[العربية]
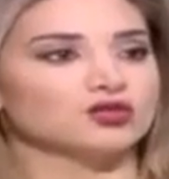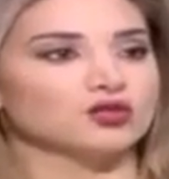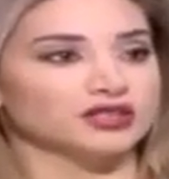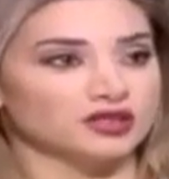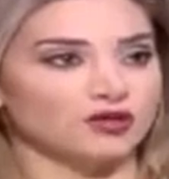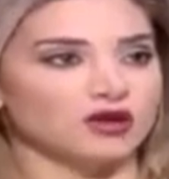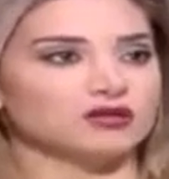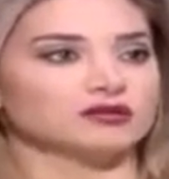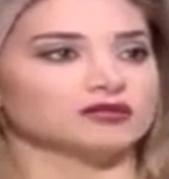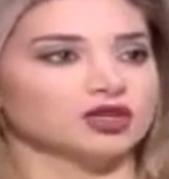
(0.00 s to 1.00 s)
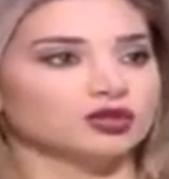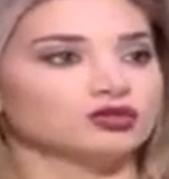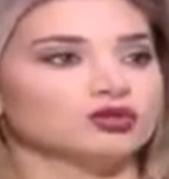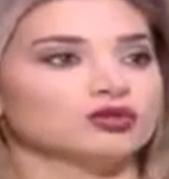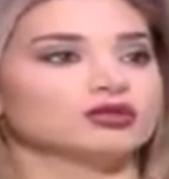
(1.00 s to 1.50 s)
هو دواء
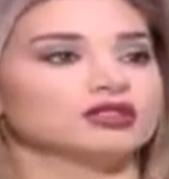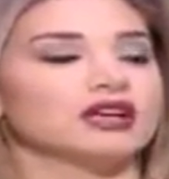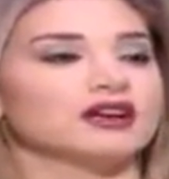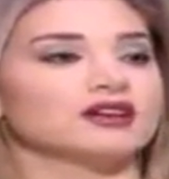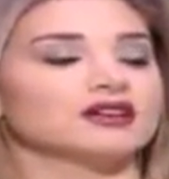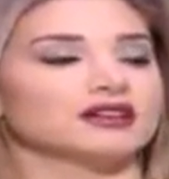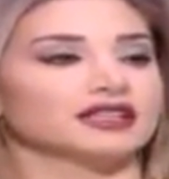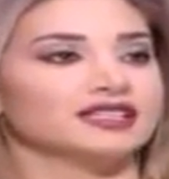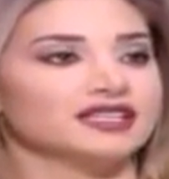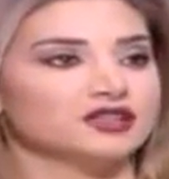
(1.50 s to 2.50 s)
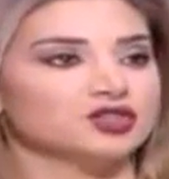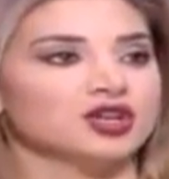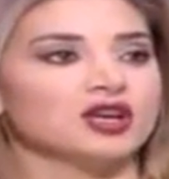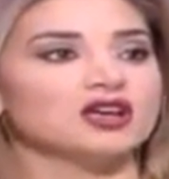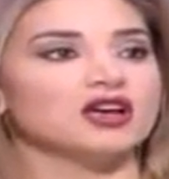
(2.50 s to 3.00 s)
بناخده لعلاج
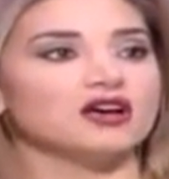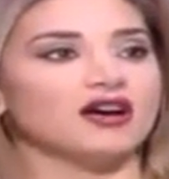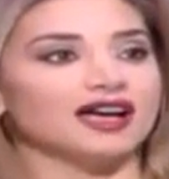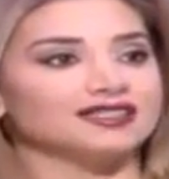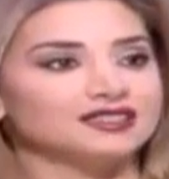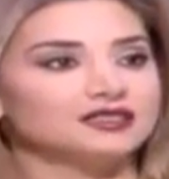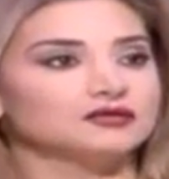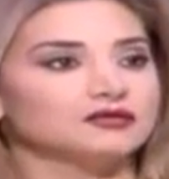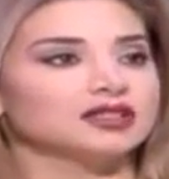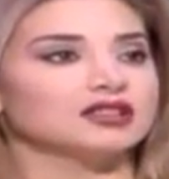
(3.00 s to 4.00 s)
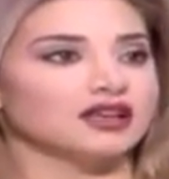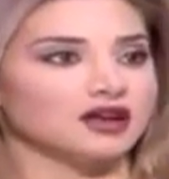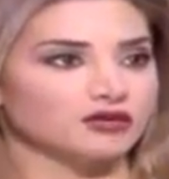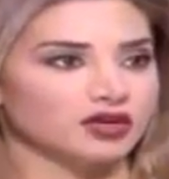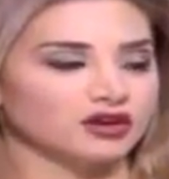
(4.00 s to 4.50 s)
عديد من
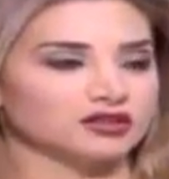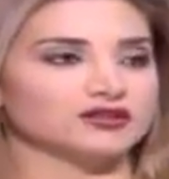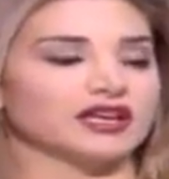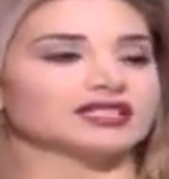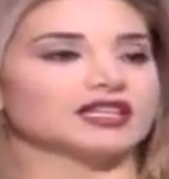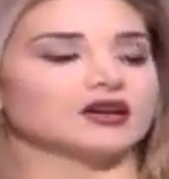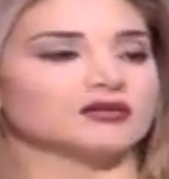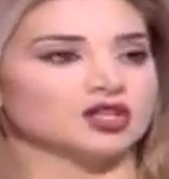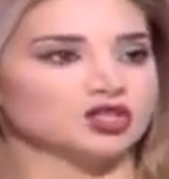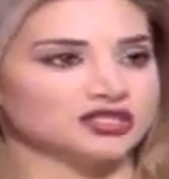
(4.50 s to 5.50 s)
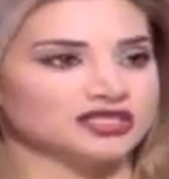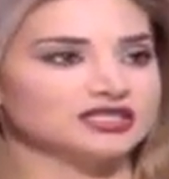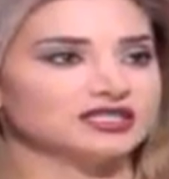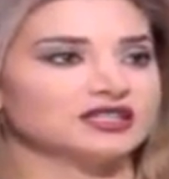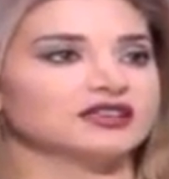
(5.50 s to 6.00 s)
الامراض في عندك امراض
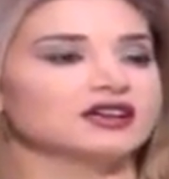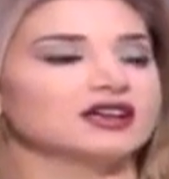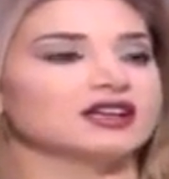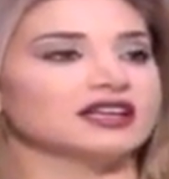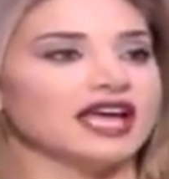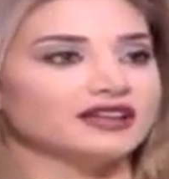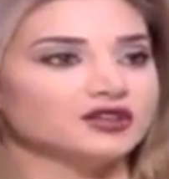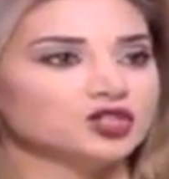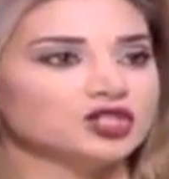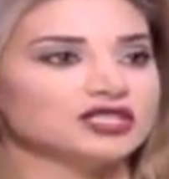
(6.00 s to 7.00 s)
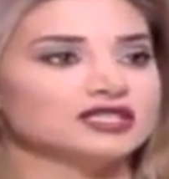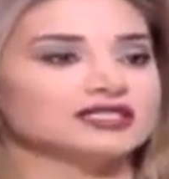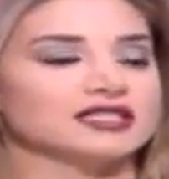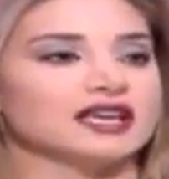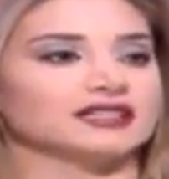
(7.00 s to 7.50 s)
جلديه
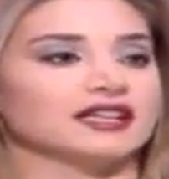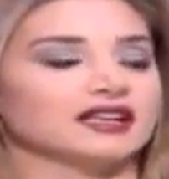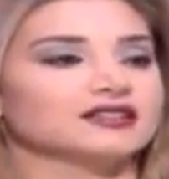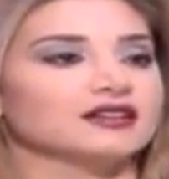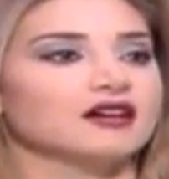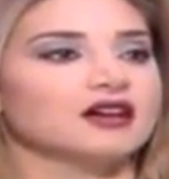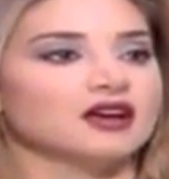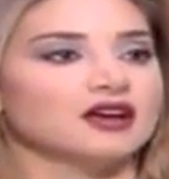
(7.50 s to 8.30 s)
الالرجيز يعني عندنا